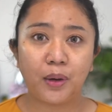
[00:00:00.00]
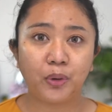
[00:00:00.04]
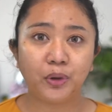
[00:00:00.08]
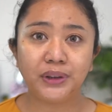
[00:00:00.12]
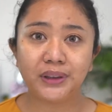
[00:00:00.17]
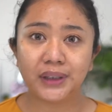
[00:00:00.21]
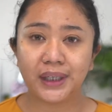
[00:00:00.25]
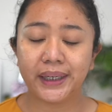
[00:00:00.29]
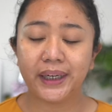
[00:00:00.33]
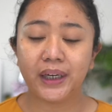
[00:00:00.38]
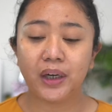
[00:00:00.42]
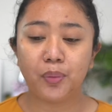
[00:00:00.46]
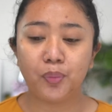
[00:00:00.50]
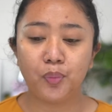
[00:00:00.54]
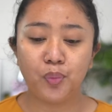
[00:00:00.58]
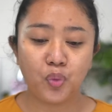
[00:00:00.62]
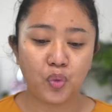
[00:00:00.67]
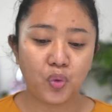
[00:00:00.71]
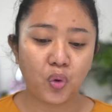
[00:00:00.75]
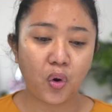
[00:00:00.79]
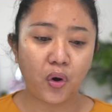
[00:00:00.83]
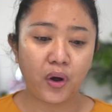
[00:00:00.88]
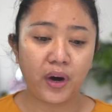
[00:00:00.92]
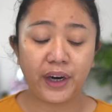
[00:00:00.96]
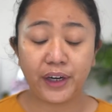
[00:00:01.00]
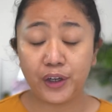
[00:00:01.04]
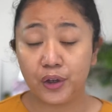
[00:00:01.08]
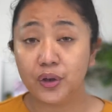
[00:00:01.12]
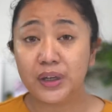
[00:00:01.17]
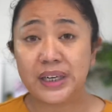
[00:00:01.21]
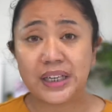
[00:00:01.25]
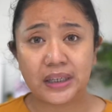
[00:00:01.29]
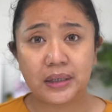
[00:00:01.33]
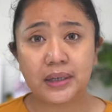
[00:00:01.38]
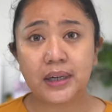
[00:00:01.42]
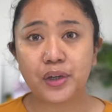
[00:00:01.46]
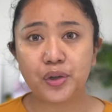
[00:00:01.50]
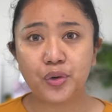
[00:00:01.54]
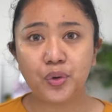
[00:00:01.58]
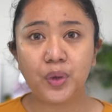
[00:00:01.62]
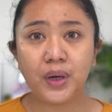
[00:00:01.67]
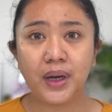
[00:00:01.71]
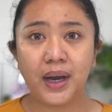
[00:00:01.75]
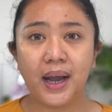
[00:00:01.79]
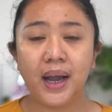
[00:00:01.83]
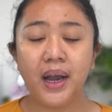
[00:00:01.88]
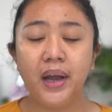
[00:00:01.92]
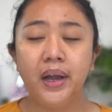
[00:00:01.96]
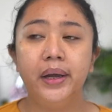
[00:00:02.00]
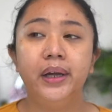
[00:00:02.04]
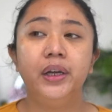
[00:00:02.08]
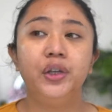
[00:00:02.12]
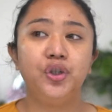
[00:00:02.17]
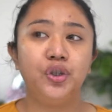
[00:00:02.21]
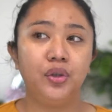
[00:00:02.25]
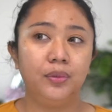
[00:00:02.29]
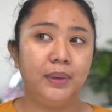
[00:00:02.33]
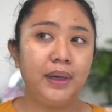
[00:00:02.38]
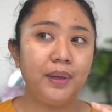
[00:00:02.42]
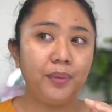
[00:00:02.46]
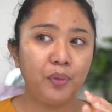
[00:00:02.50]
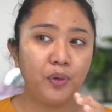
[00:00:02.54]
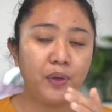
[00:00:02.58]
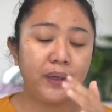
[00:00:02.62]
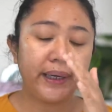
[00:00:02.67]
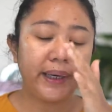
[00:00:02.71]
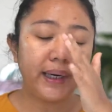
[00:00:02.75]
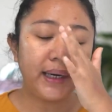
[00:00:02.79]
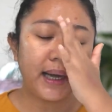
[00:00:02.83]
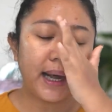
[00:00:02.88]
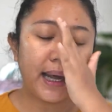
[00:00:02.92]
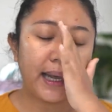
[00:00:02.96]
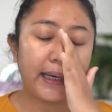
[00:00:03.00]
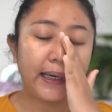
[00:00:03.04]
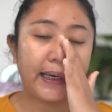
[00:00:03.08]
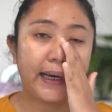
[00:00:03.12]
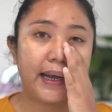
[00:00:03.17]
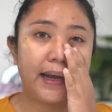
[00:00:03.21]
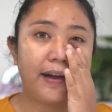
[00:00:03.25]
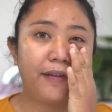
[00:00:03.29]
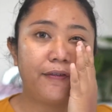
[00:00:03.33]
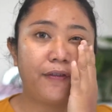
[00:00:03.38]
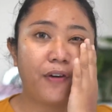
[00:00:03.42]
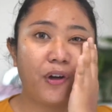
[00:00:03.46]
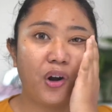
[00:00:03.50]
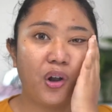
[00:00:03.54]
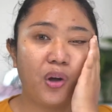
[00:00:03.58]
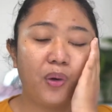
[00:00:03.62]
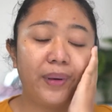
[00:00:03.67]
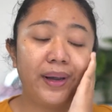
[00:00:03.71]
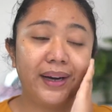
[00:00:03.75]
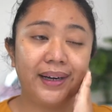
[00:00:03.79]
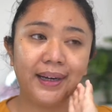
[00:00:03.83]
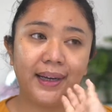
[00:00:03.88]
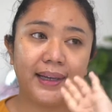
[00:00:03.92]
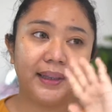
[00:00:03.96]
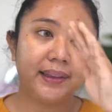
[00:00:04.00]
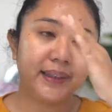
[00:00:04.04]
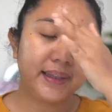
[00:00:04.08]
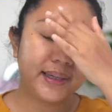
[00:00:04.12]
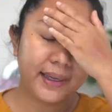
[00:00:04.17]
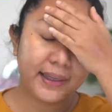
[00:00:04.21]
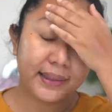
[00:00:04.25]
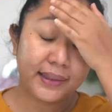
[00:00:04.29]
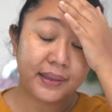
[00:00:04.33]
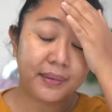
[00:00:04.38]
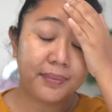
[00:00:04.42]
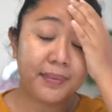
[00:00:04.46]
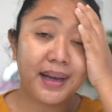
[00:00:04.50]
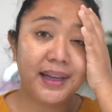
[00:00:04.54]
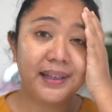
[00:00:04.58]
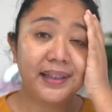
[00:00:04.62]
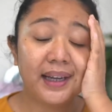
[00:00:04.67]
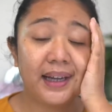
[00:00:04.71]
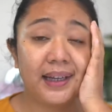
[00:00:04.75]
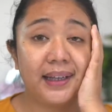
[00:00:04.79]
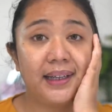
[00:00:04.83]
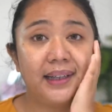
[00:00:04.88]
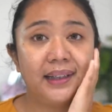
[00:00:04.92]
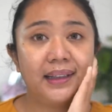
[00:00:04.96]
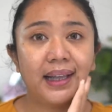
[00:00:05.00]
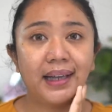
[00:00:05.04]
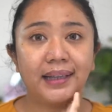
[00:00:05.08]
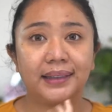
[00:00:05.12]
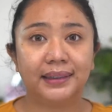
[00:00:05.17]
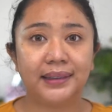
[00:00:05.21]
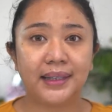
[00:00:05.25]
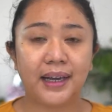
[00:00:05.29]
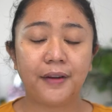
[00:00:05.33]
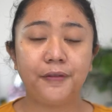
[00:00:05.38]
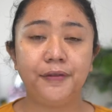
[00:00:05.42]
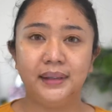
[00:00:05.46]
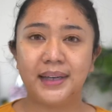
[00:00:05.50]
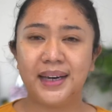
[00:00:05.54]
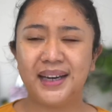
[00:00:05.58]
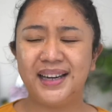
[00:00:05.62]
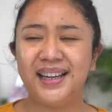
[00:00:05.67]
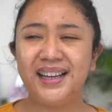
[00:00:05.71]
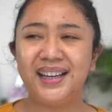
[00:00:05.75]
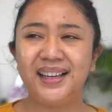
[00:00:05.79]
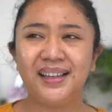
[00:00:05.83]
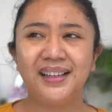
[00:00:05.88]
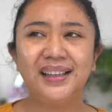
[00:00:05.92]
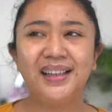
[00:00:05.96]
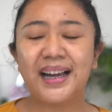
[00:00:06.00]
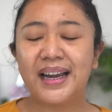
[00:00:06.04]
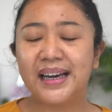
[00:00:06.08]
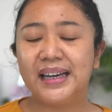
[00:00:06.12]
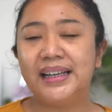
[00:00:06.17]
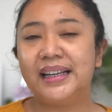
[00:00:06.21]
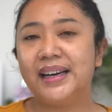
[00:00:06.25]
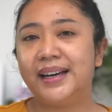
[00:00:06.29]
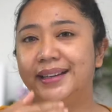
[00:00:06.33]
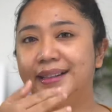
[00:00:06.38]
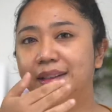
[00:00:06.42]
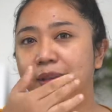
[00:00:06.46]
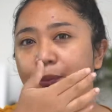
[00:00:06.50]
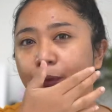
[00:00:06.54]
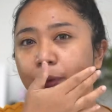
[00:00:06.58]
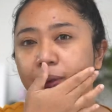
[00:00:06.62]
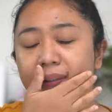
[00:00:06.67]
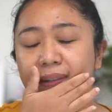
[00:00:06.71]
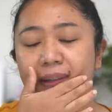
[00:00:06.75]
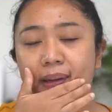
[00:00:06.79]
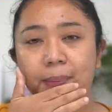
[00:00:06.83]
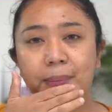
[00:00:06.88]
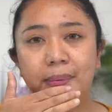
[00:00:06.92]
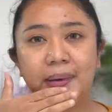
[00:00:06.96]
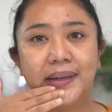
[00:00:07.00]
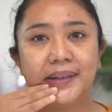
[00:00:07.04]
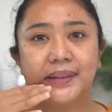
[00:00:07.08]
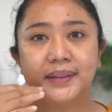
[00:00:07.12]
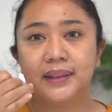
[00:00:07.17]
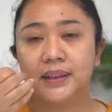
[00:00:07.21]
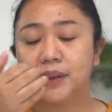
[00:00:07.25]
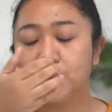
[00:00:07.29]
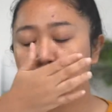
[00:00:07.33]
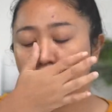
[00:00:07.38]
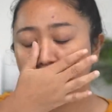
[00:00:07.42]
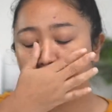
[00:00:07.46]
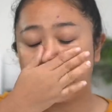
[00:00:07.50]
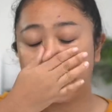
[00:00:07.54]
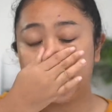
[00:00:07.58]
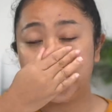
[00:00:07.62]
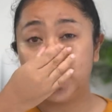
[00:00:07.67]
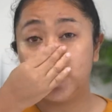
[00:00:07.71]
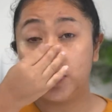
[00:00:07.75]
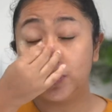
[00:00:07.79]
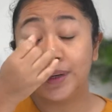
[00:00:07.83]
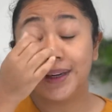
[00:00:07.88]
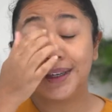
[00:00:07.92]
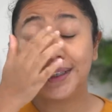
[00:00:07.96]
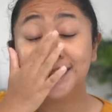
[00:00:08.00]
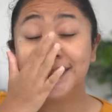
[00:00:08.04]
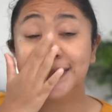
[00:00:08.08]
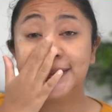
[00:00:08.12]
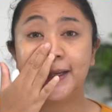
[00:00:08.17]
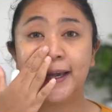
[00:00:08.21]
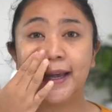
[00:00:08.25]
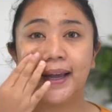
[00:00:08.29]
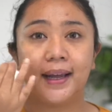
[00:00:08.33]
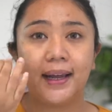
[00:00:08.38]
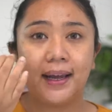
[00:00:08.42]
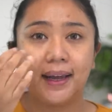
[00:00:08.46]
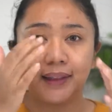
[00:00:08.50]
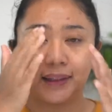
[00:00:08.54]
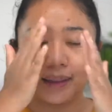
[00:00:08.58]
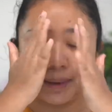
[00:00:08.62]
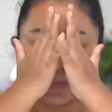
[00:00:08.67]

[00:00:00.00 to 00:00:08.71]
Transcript: Aku sering nemu orang Indonesia juga Cuman mungkin karena followernya tidak sebanyak Gita Saf, jadi nggak direspon sama seluruh Indonesia ya.